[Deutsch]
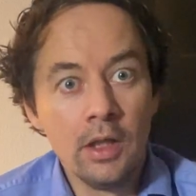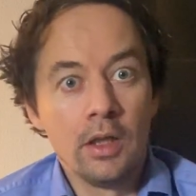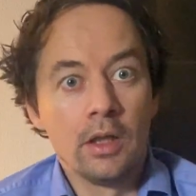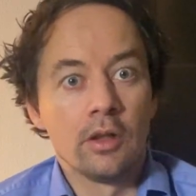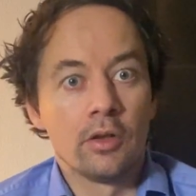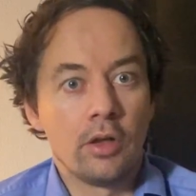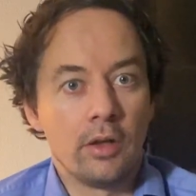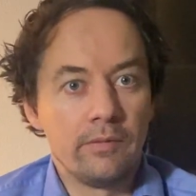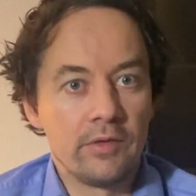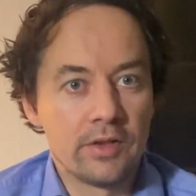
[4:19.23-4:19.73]

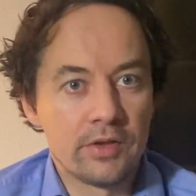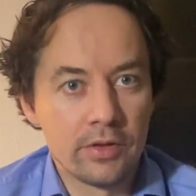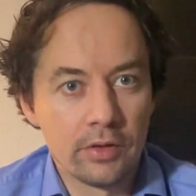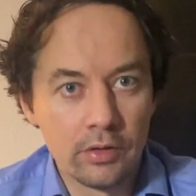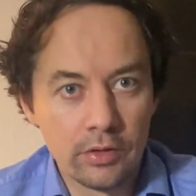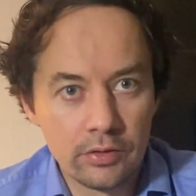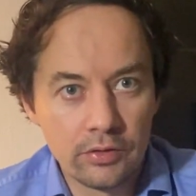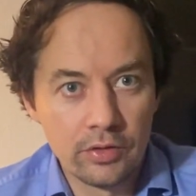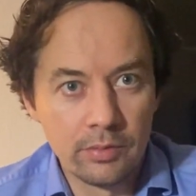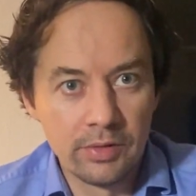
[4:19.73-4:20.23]
Kommen wir
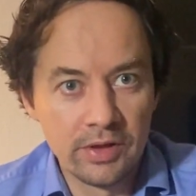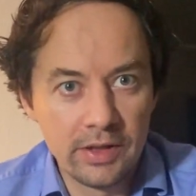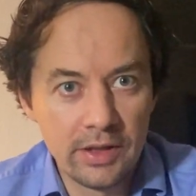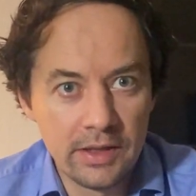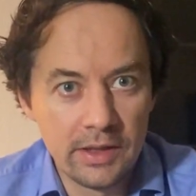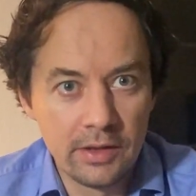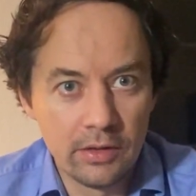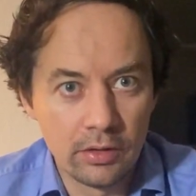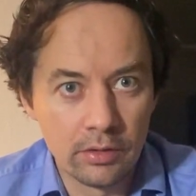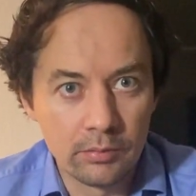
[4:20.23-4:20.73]
zurück zur
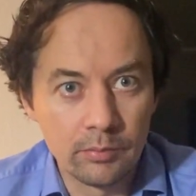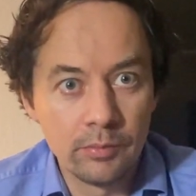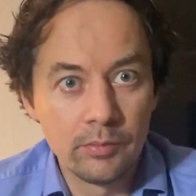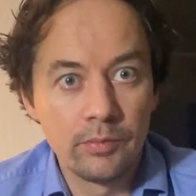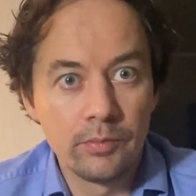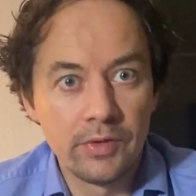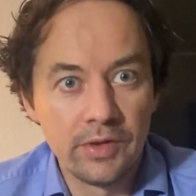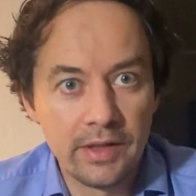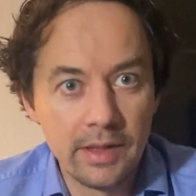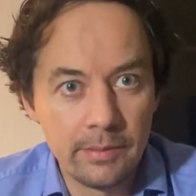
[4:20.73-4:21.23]
Besichtigung.
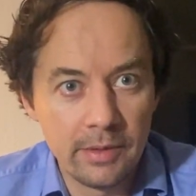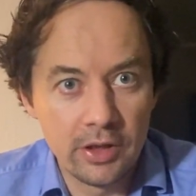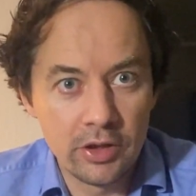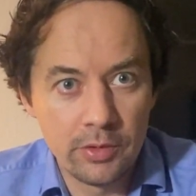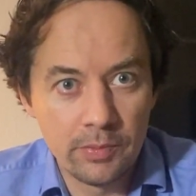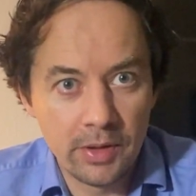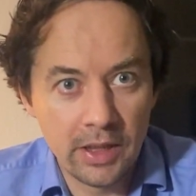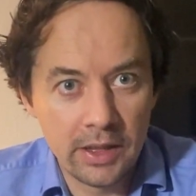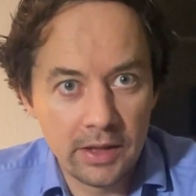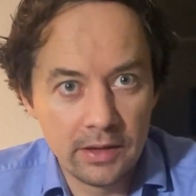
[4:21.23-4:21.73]

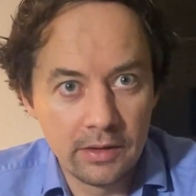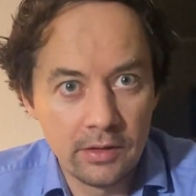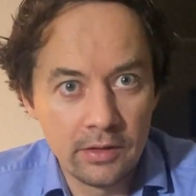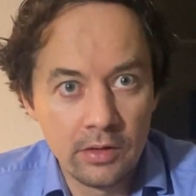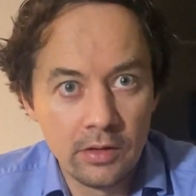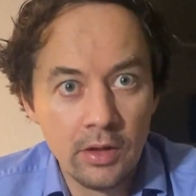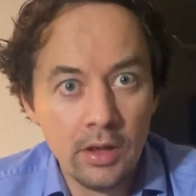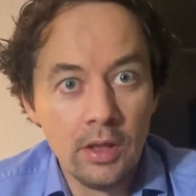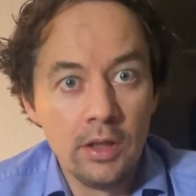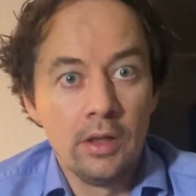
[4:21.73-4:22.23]
Dementsprechend
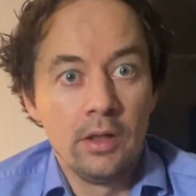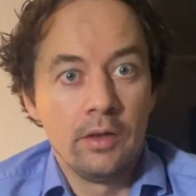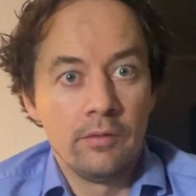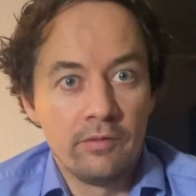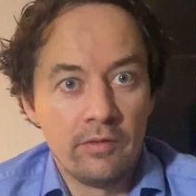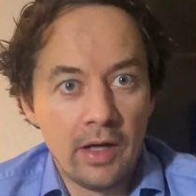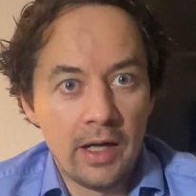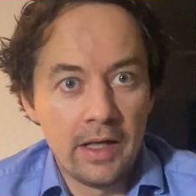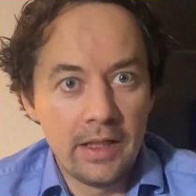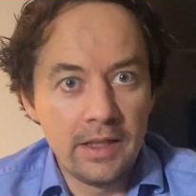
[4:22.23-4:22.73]

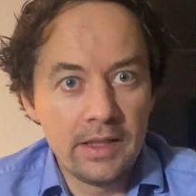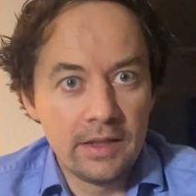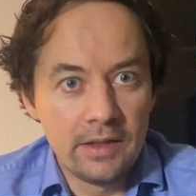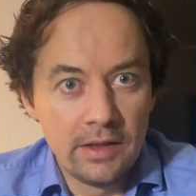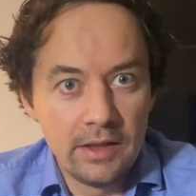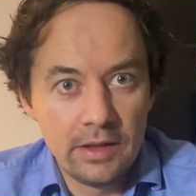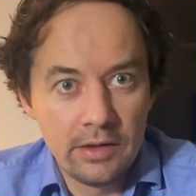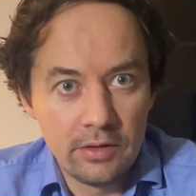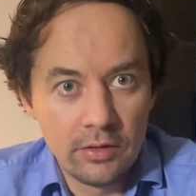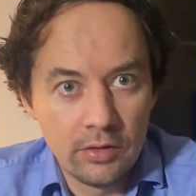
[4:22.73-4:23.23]
war ich
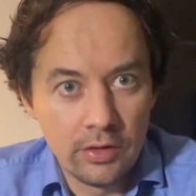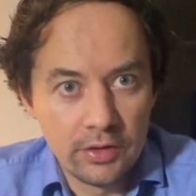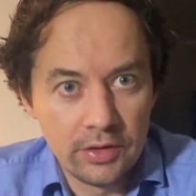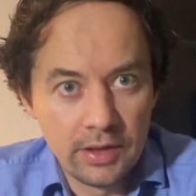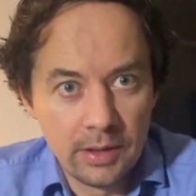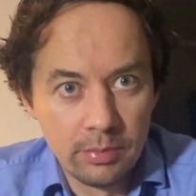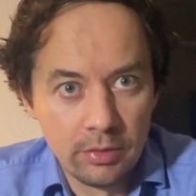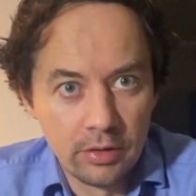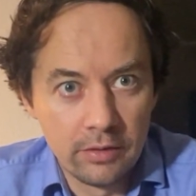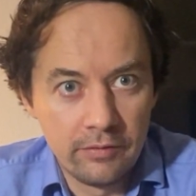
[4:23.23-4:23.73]
nicht in
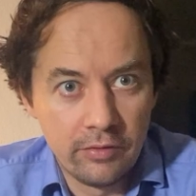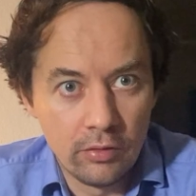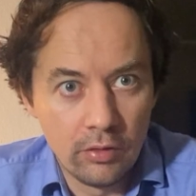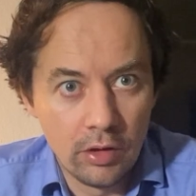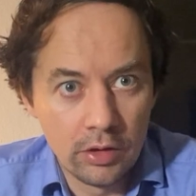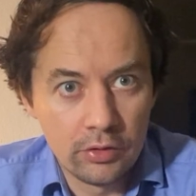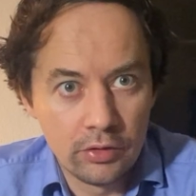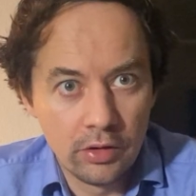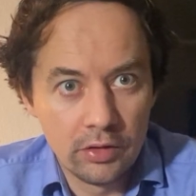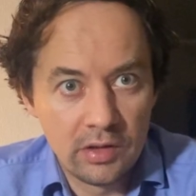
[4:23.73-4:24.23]
Osnabrück vor
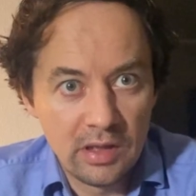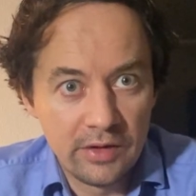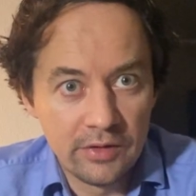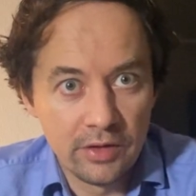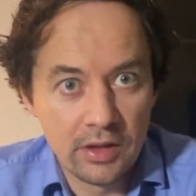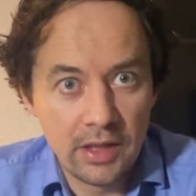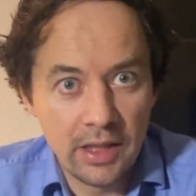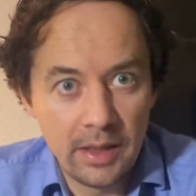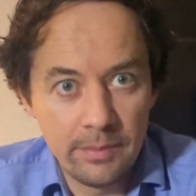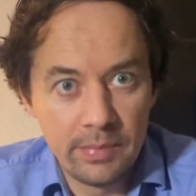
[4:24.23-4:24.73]
Ort, konnte also
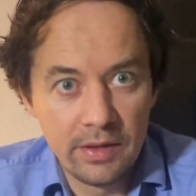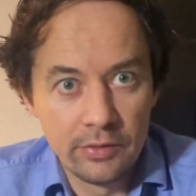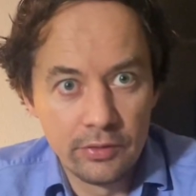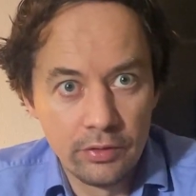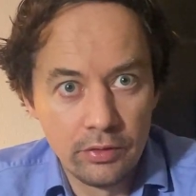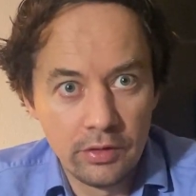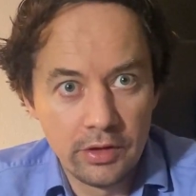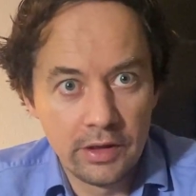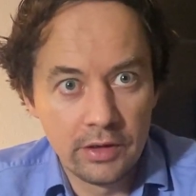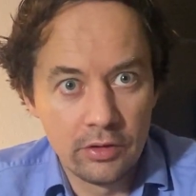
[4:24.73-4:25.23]
keinen
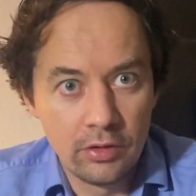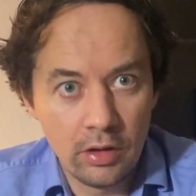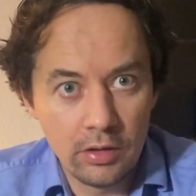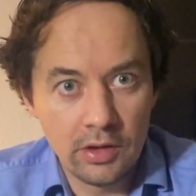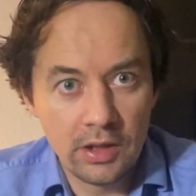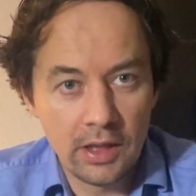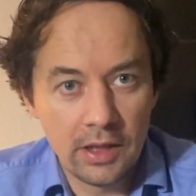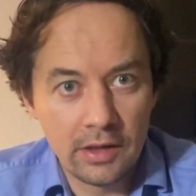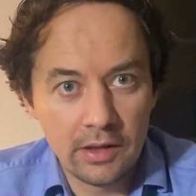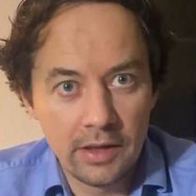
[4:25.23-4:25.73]
persönlichen
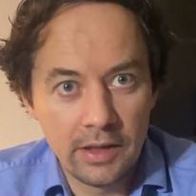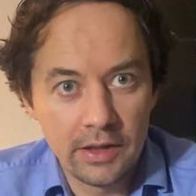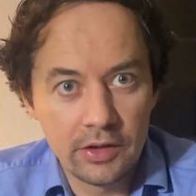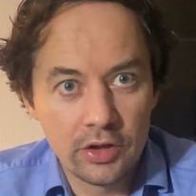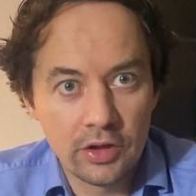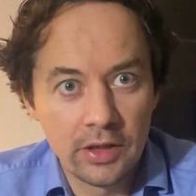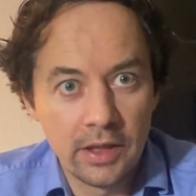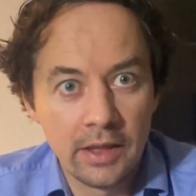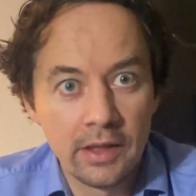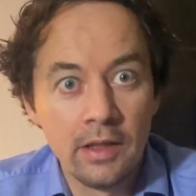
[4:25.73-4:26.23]
Kontakt
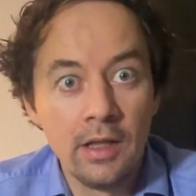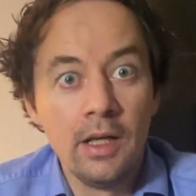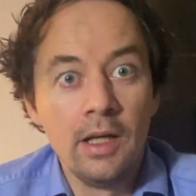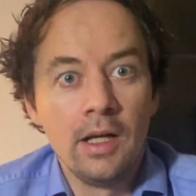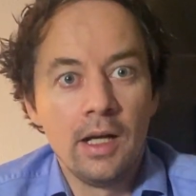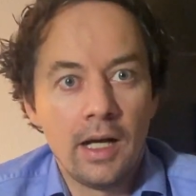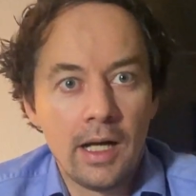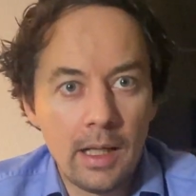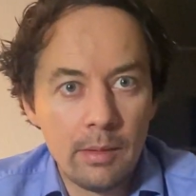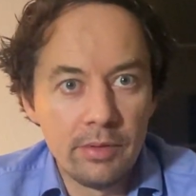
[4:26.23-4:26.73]
herstellen,
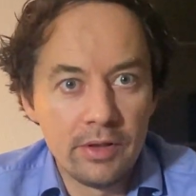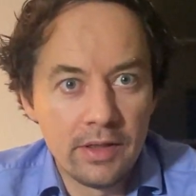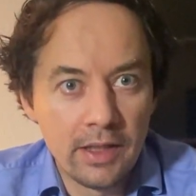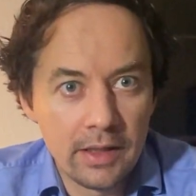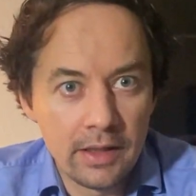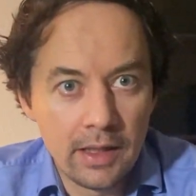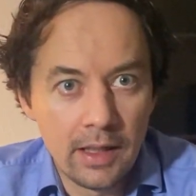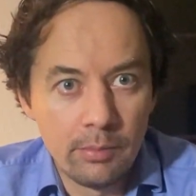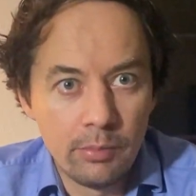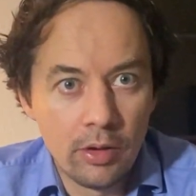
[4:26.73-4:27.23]
habe
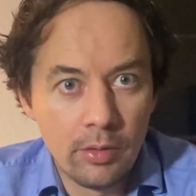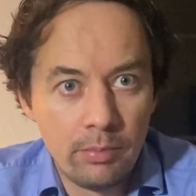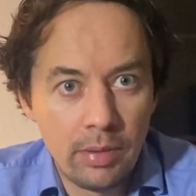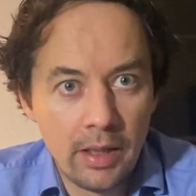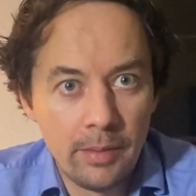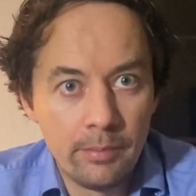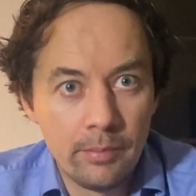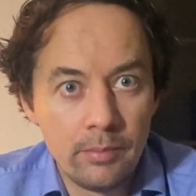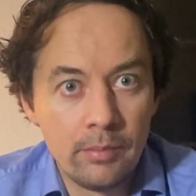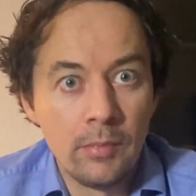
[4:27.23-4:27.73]
dann aber
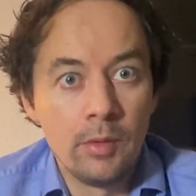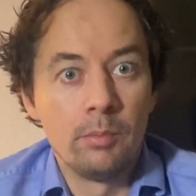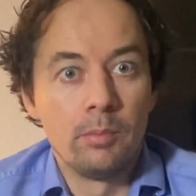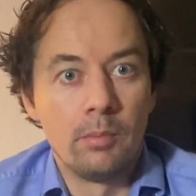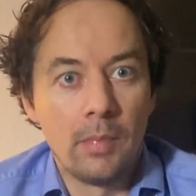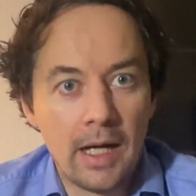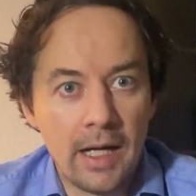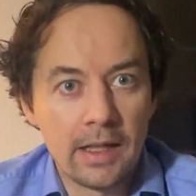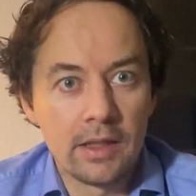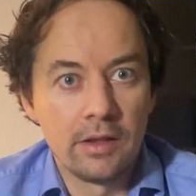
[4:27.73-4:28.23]
beim
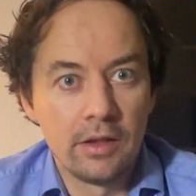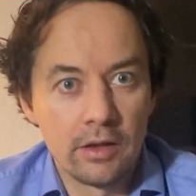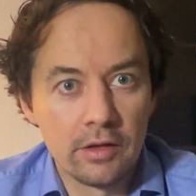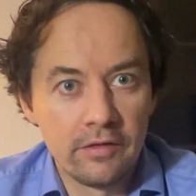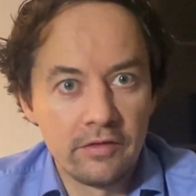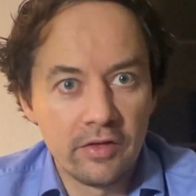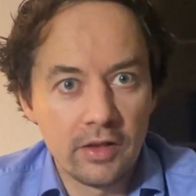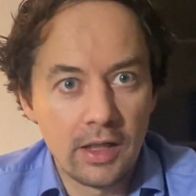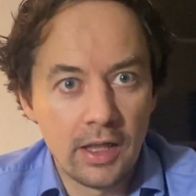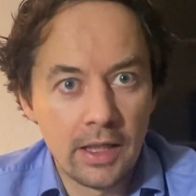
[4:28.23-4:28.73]
Makler
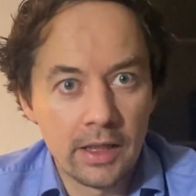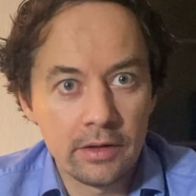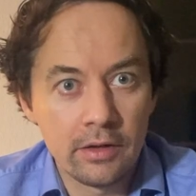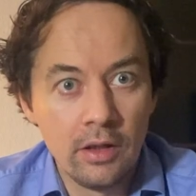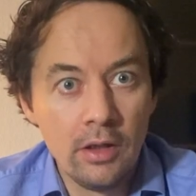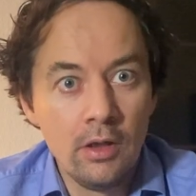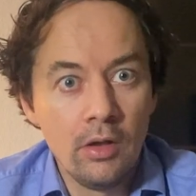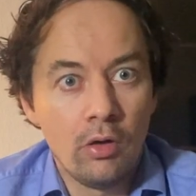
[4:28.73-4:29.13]
gefragt,